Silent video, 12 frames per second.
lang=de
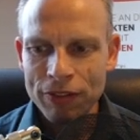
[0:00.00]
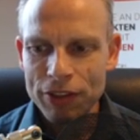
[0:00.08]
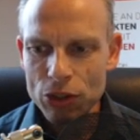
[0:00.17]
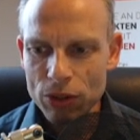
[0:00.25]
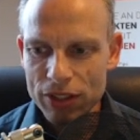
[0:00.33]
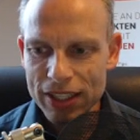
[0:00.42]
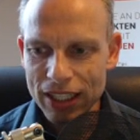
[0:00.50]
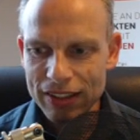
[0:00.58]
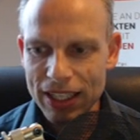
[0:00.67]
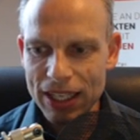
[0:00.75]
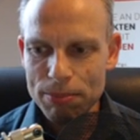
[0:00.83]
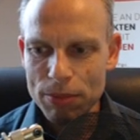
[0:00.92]
Wie schon
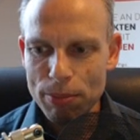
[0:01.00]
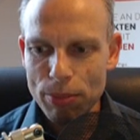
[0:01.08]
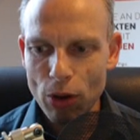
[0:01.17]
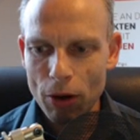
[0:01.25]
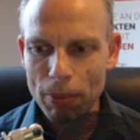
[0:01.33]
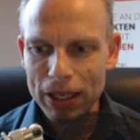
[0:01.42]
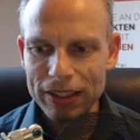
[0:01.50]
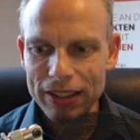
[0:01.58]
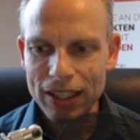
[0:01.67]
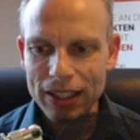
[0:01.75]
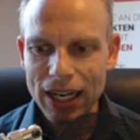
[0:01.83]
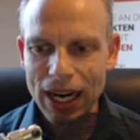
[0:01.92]
gesagt, im
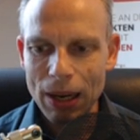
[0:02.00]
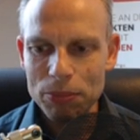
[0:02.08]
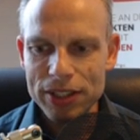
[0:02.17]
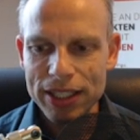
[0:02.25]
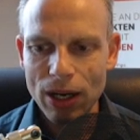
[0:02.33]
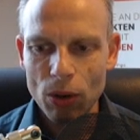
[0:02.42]
Blogbeitrag haben Sie ja auch